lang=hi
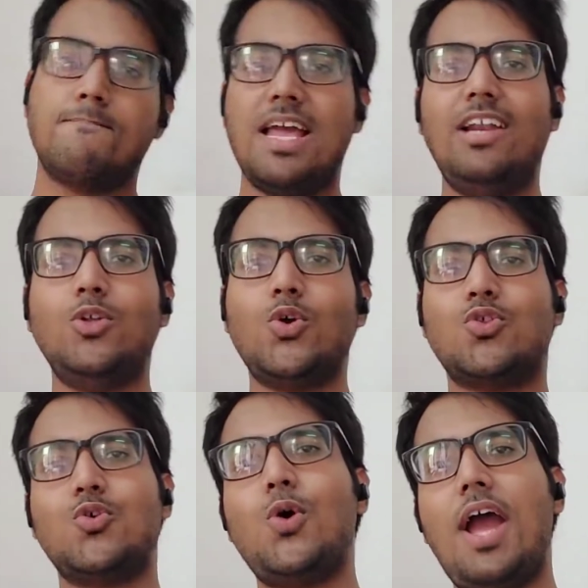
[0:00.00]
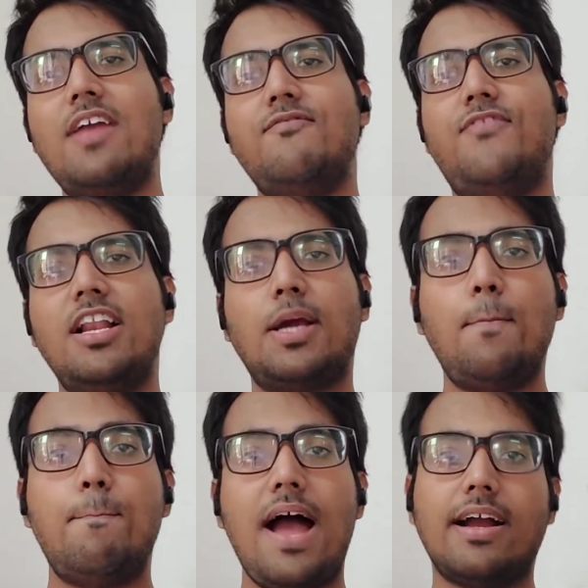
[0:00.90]
हेलो दोस्तों एंड वेलकम
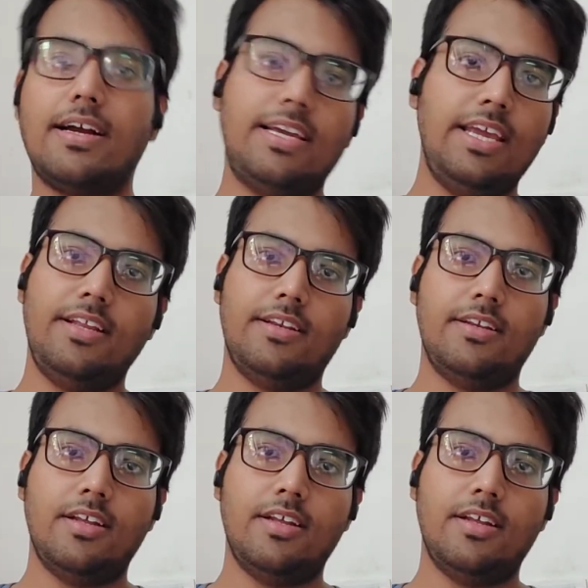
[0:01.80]
बैक अगेन